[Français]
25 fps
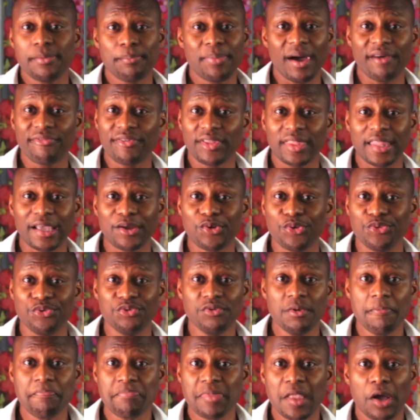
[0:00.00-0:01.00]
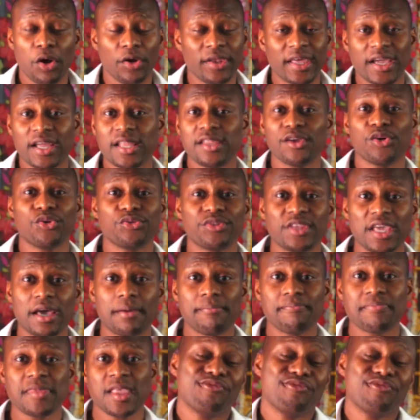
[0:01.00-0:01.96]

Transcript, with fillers: parfait inconnu en un client haut de gamme.